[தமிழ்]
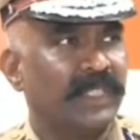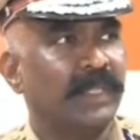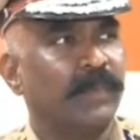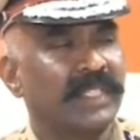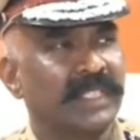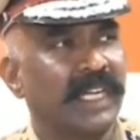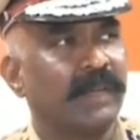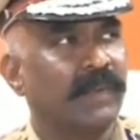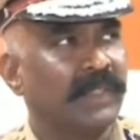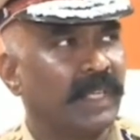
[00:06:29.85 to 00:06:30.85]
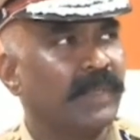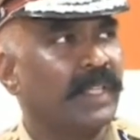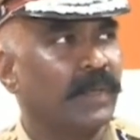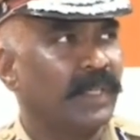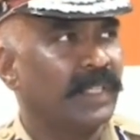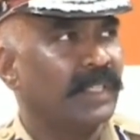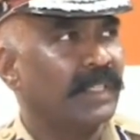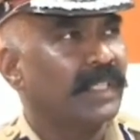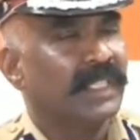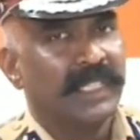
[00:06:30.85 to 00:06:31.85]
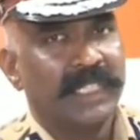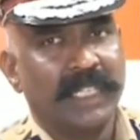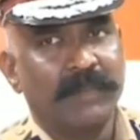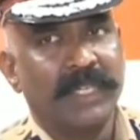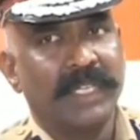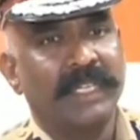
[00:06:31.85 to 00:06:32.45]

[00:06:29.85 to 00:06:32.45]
இந்த பிரச்சனைகளை நம்ம வந்து நம்ம எதிர்கொண்டு இதை நம்ம